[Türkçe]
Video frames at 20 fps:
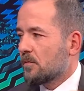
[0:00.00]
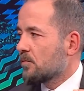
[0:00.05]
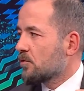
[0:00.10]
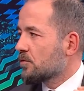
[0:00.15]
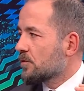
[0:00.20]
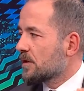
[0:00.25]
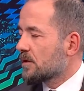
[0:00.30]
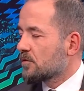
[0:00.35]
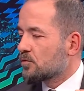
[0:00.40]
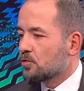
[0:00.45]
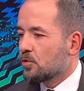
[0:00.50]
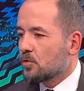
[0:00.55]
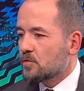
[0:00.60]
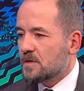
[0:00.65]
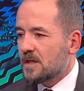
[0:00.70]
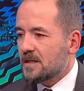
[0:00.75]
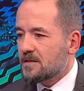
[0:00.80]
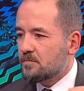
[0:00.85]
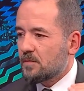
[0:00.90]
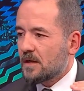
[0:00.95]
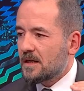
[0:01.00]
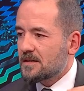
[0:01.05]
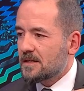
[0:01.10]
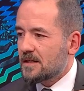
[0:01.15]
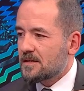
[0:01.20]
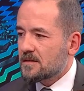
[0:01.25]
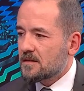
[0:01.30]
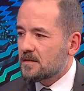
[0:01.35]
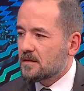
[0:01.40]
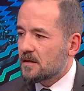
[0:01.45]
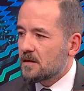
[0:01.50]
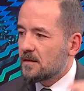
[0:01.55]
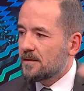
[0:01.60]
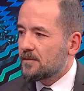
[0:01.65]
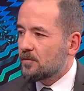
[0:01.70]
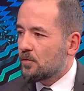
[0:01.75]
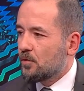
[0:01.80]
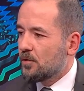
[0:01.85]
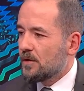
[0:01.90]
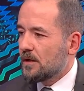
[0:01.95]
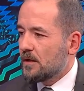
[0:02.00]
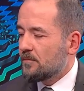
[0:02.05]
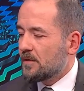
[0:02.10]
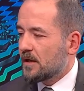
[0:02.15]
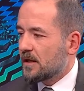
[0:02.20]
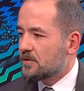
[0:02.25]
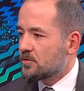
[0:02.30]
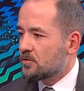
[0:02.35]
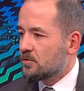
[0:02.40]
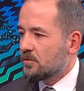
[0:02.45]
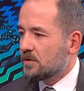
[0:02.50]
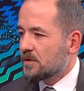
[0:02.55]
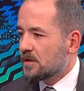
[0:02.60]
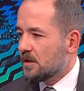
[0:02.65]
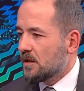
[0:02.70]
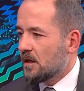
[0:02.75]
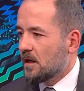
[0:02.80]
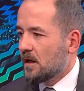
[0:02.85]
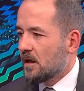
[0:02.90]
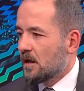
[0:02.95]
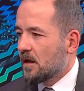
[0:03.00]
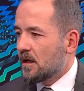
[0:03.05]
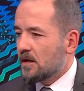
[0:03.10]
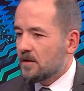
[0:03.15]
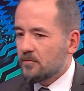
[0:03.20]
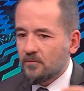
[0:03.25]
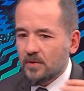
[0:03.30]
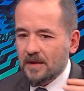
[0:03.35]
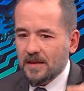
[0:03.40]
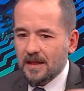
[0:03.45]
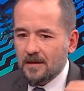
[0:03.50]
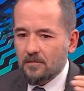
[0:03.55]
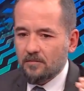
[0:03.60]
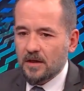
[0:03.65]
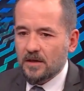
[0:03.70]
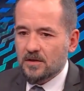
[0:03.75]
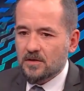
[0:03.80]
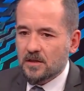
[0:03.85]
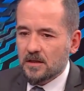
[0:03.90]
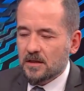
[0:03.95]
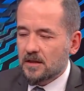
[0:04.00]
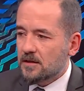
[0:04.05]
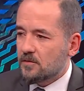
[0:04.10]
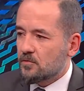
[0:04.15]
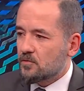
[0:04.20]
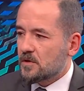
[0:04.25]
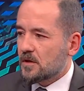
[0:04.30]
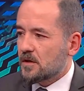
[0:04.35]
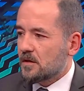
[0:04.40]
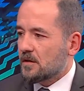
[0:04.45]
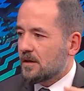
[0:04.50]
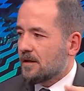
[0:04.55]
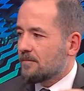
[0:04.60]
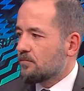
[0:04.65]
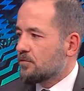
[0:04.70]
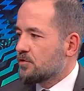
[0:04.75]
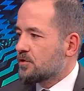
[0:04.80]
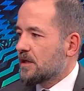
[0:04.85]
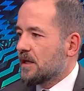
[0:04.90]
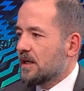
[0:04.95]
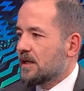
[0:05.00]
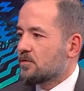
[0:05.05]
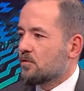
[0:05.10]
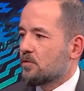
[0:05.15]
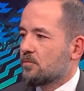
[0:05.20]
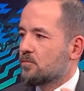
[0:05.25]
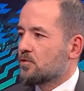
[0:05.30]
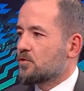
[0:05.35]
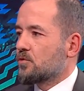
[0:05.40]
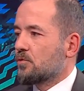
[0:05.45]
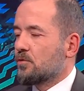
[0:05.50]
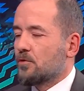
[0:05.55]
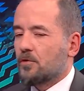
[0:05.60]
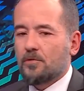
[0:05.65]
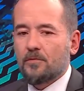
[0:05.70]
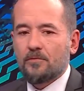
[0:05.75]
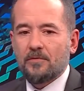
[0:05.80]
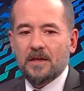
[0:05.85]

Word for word: Ama oradaki dozaj bazen sınırları öyle bir aşıyor ki hani Fenerbahçelilik üzerinden bu şeye dönmüş oluyor.